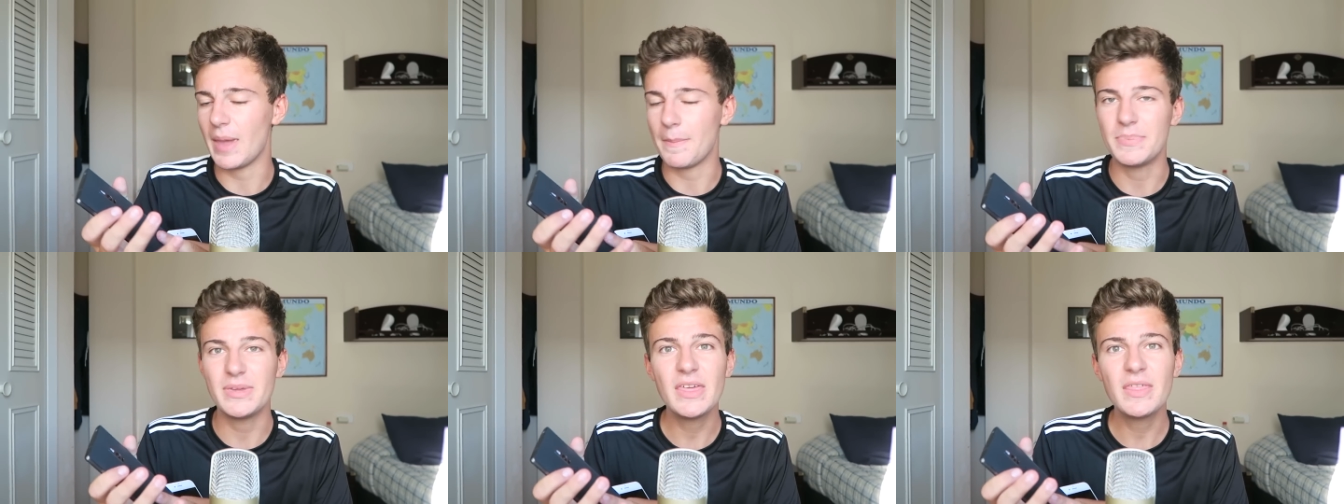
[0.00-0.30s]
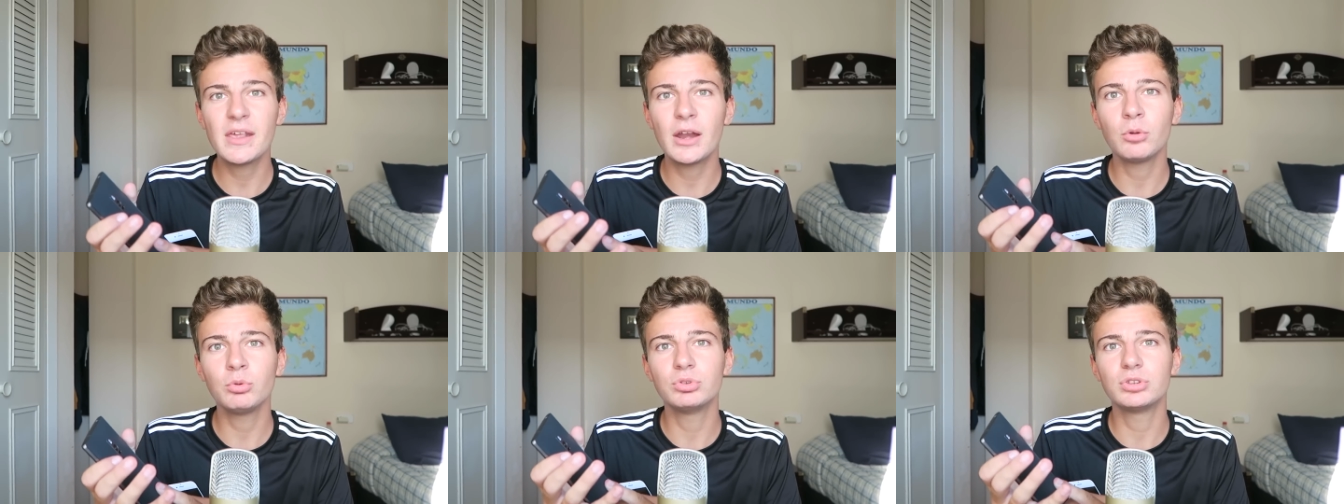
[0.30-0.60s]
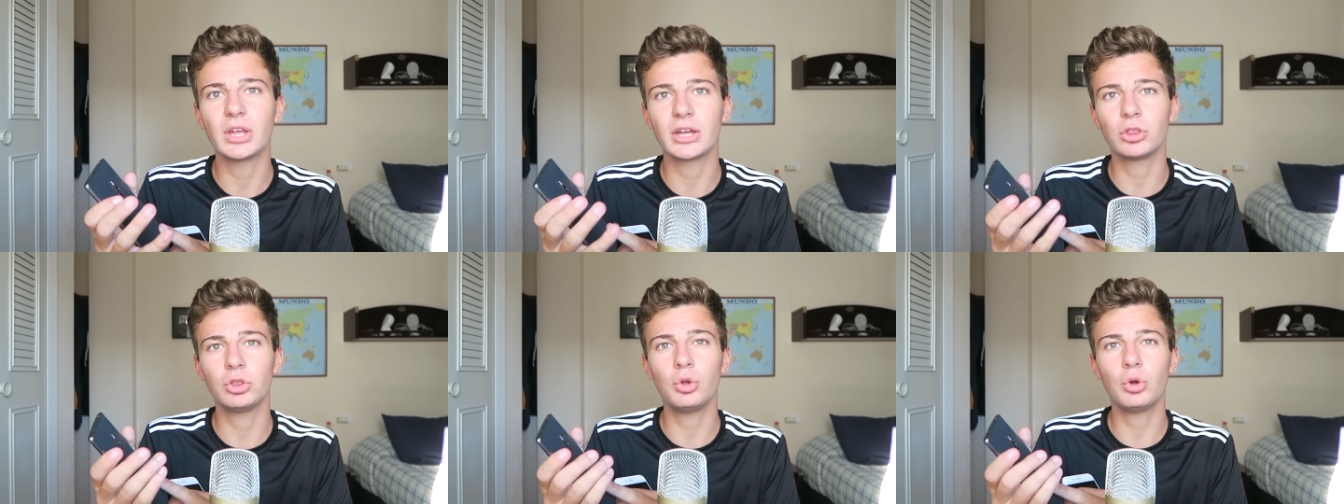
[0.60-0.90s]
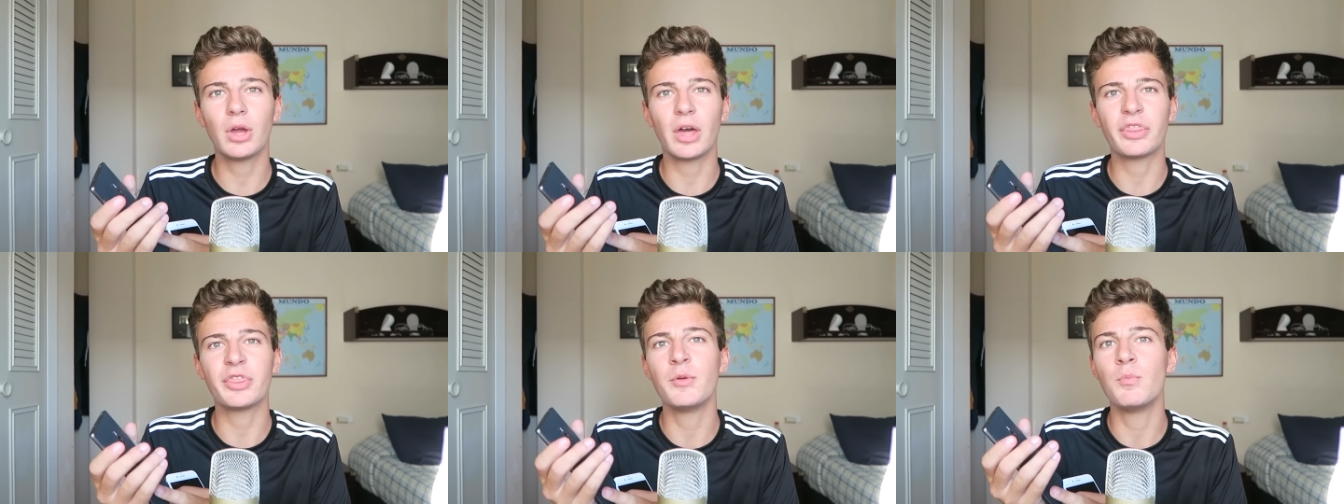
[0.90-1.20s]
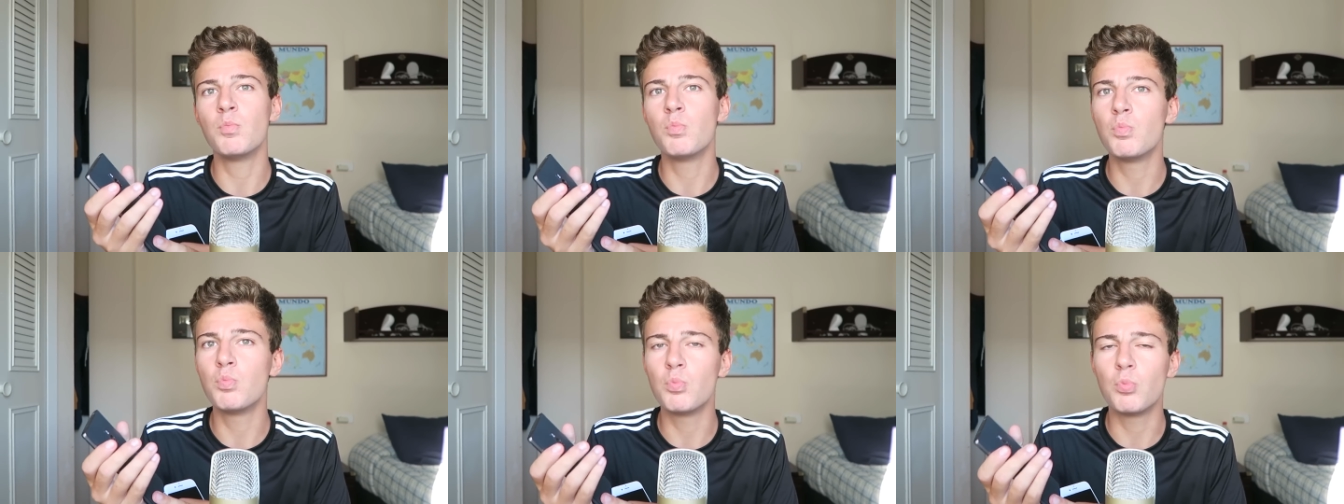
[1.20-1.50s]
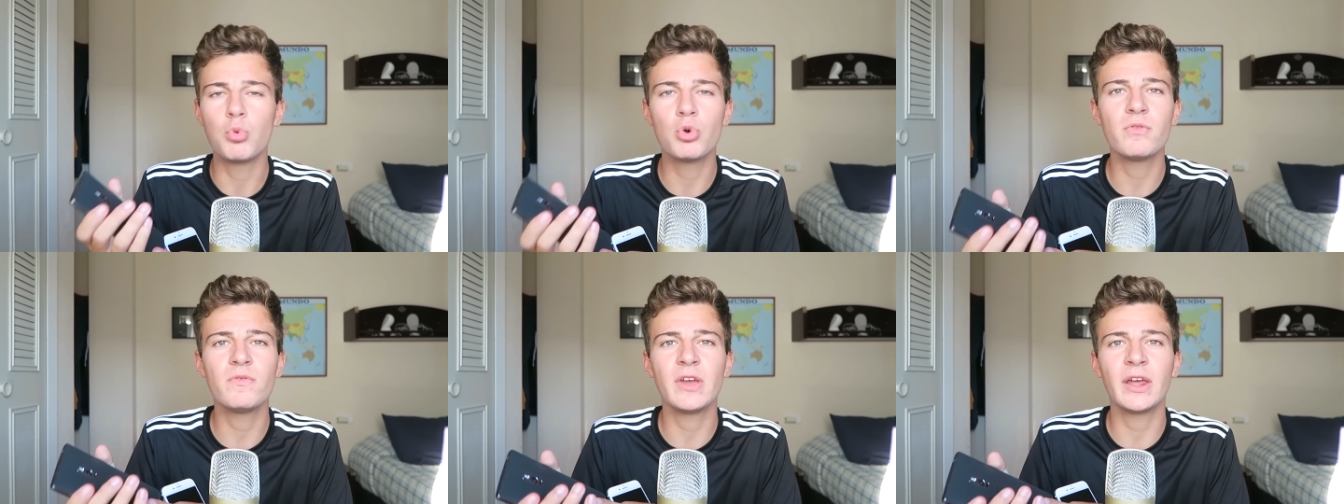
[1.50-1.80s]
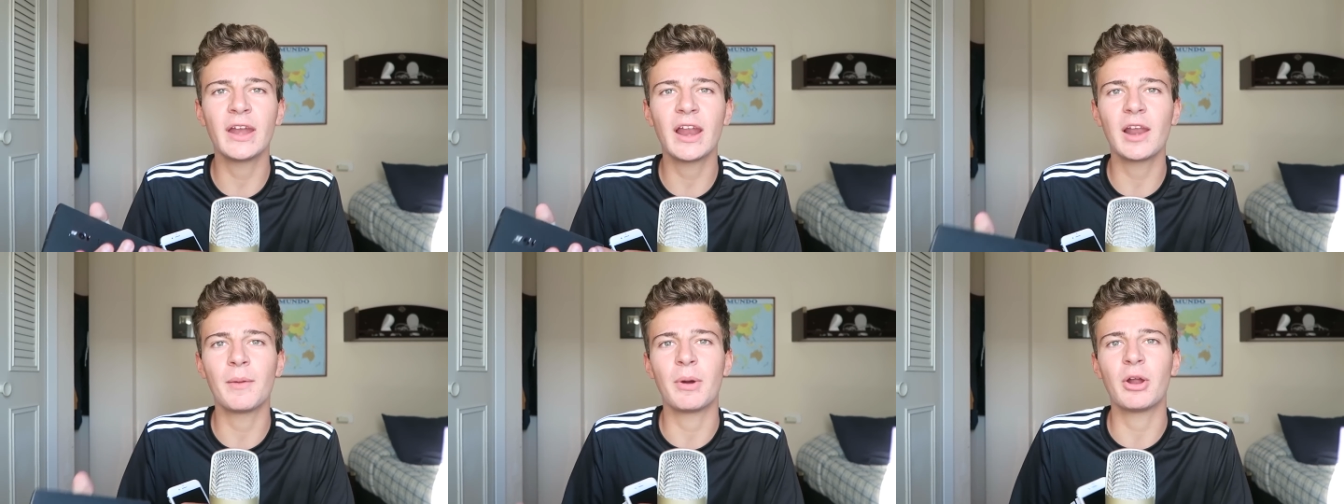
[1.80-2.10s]
de piedra, un tacto que hace muy
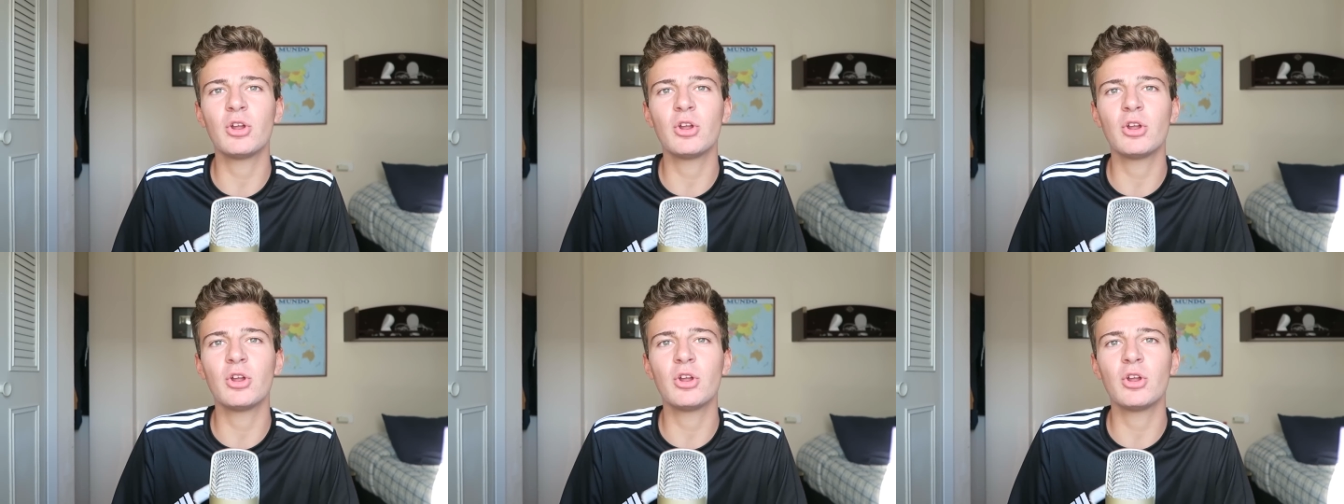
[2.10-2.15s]
bien a la